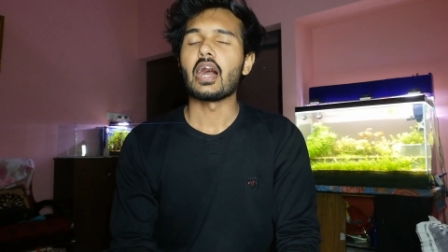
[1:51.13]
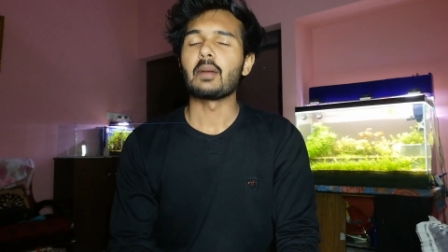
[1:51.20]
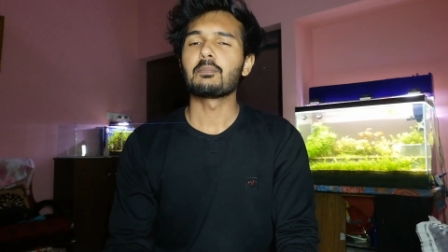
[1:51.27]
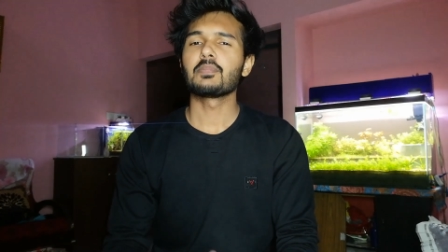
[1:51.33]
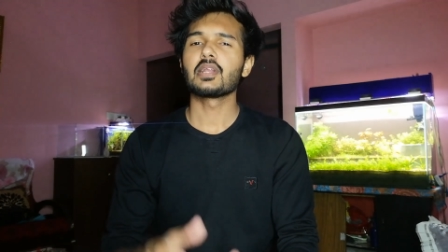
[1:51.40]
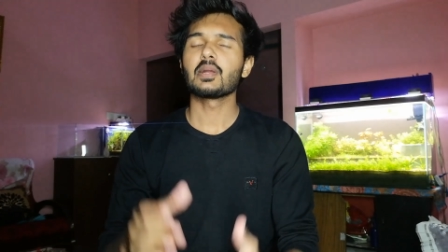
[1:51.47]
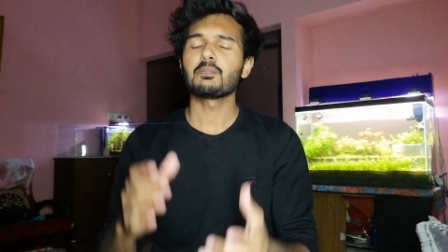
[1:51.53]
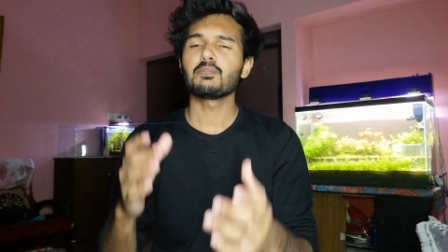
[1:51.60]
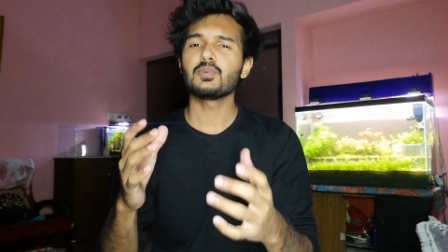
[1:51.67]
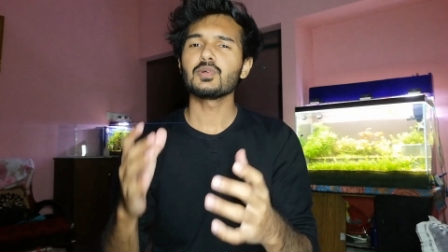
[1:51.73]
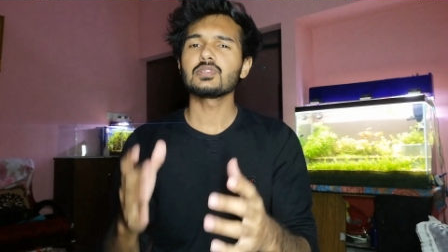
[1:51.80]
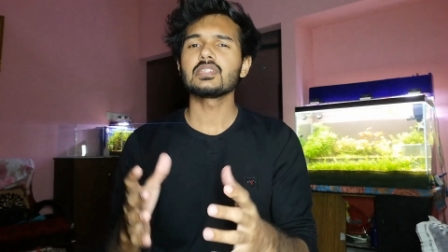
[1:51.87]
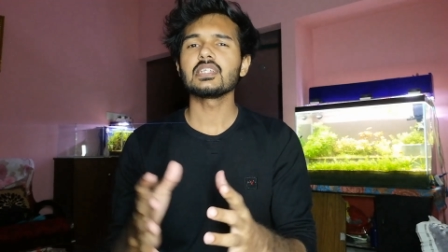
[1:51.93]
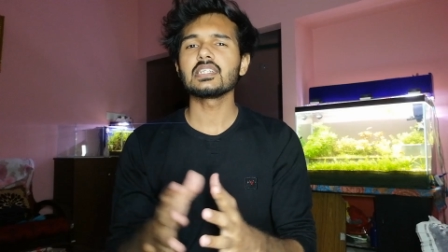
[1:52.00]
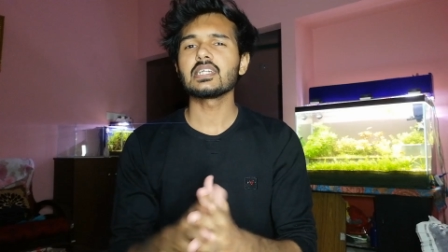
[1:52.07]
আপনারা
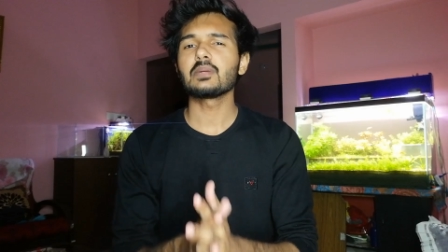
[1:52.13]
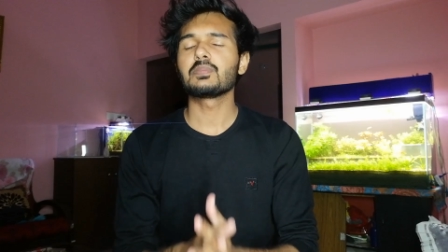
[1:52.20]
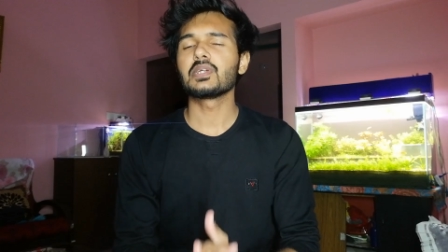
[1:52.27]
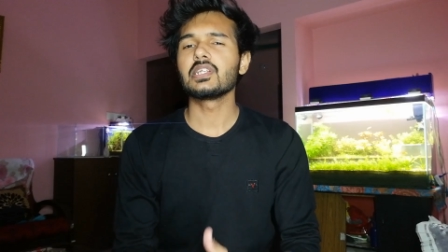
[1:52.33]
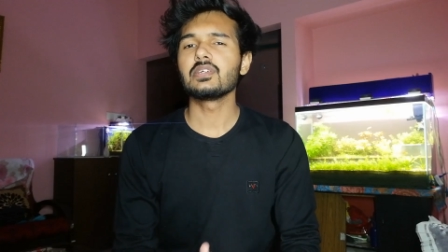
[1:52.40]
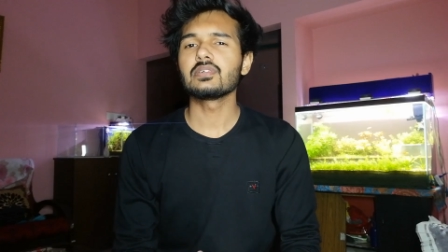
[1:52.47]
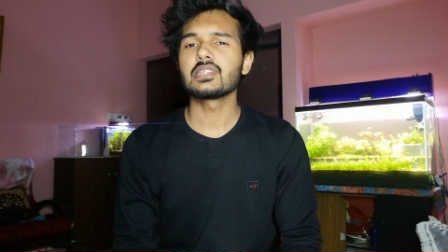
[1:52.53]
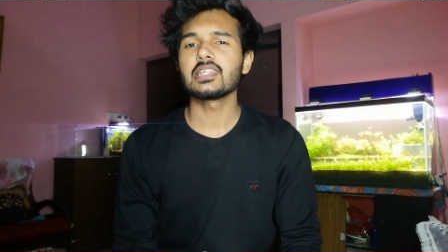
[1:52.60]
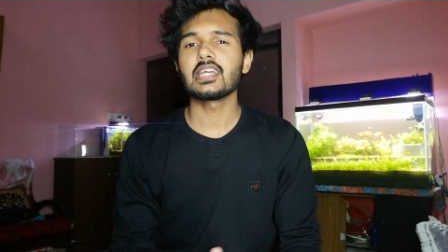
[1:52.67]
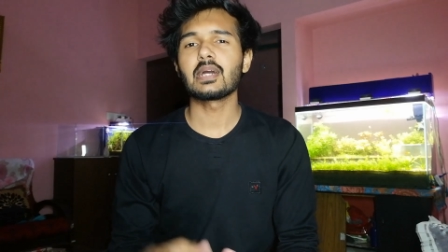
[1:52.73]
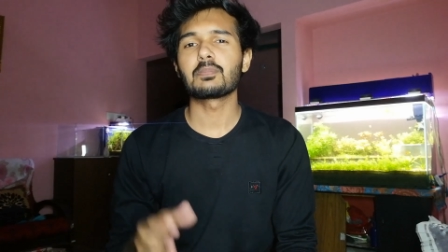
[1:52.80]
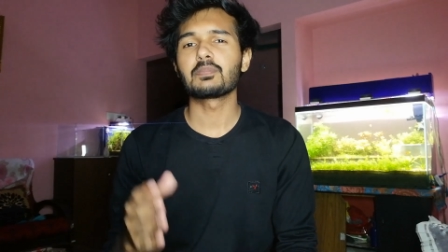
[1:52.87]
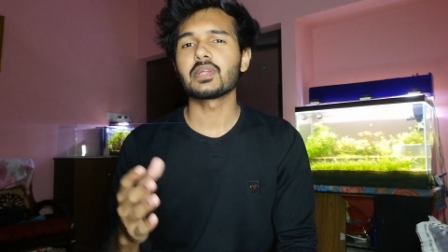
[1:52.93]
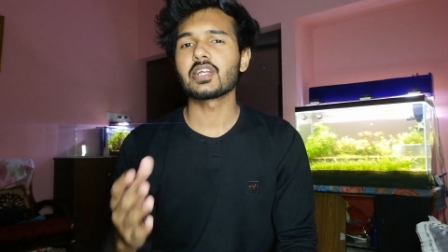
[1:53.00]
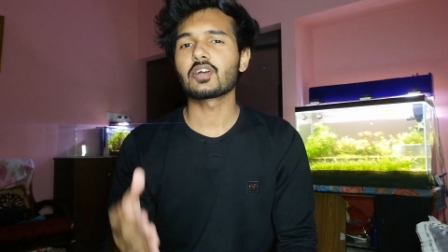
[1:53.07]
প্রতিটা ভিডিওতেই
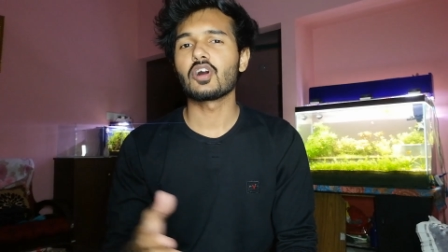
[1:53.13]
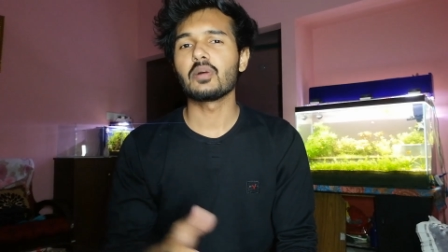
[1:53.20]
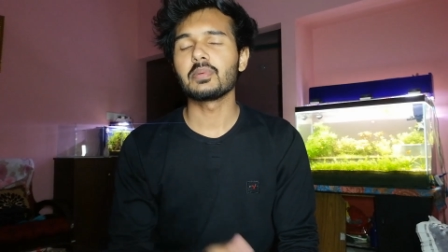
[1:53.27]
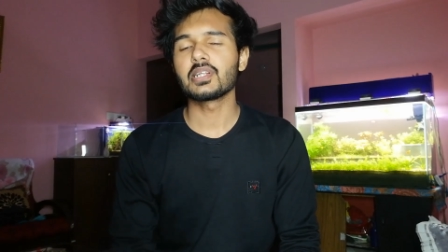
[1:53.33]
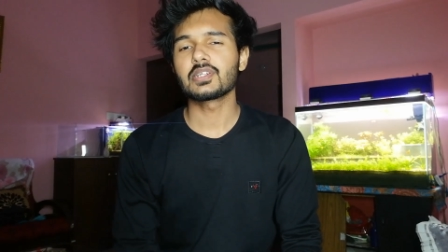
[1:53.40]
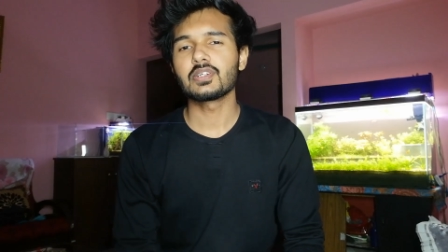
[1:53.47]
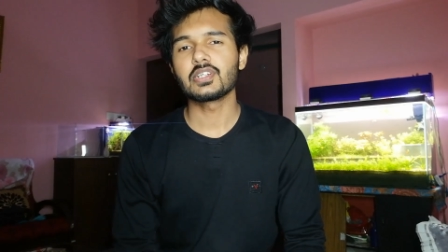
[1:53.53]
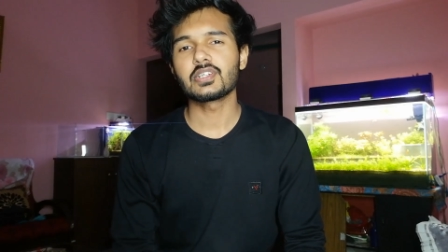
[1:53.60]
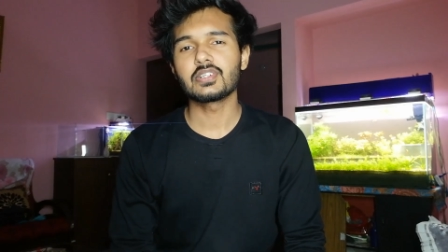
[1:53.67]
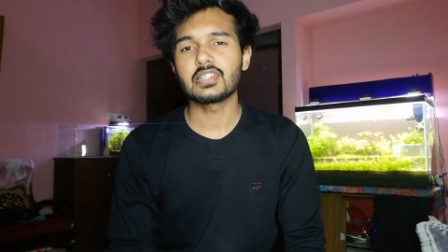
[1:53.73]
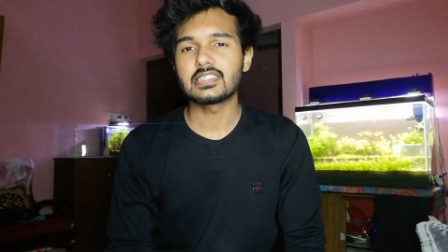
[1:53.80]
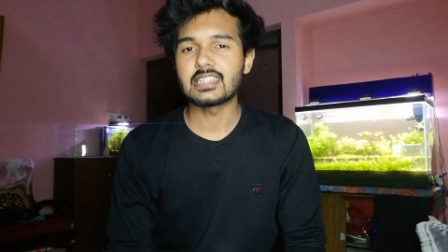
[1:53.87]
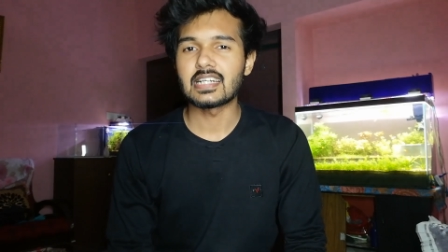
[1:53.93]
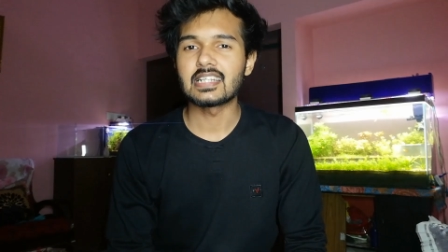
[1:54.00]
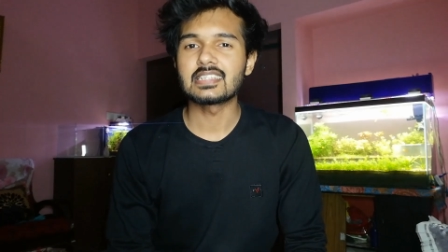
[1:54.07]
আপনারা কমেন্ট করে
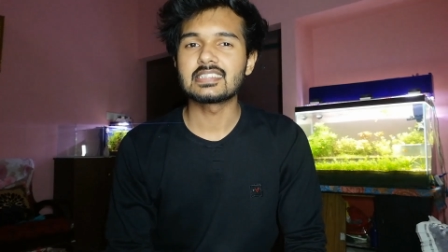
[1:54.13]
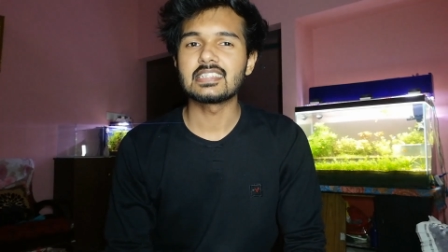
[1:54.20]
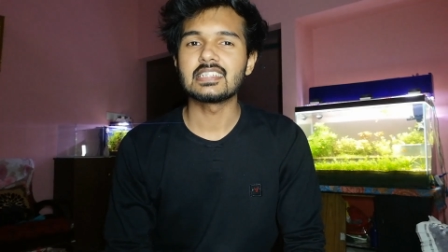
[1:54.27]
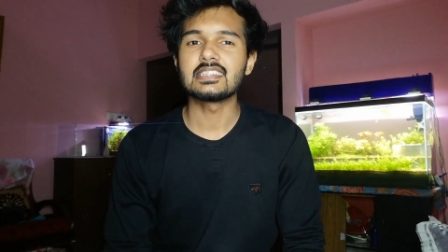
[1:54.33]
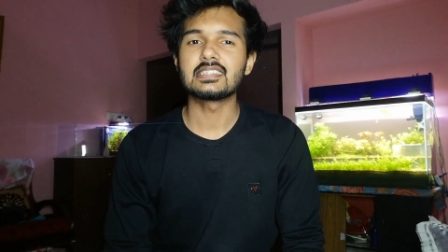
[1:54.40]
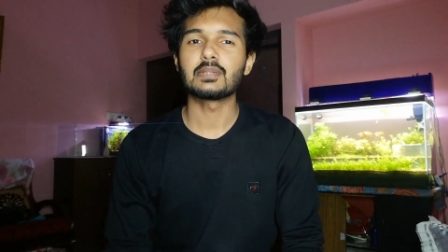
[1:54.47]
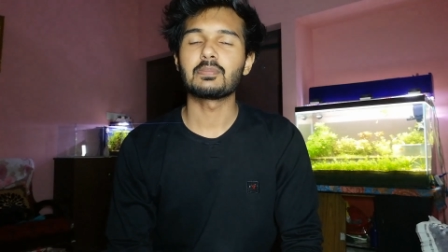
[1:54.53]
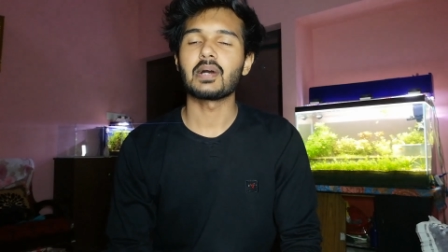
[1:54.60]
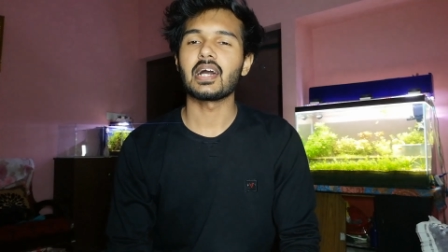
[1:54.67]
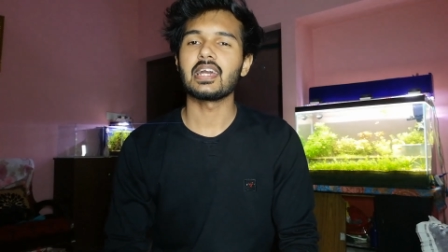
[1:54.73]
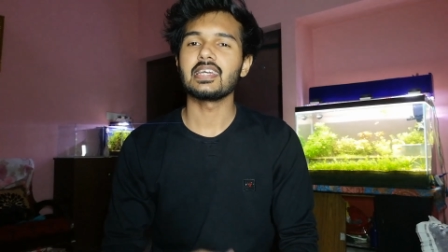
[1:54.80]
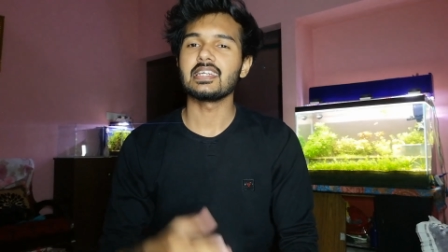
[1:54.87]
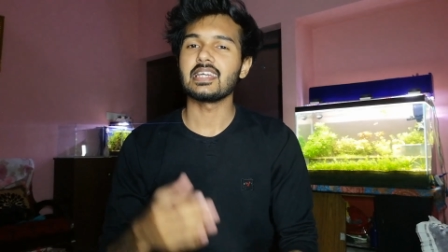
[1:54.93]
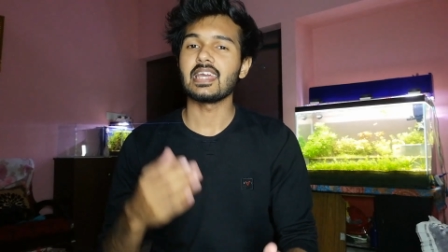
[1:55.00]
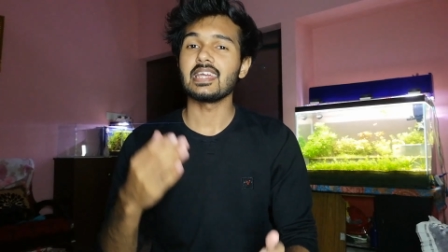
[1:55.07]
করে জানাচ্ছেন যে ভাই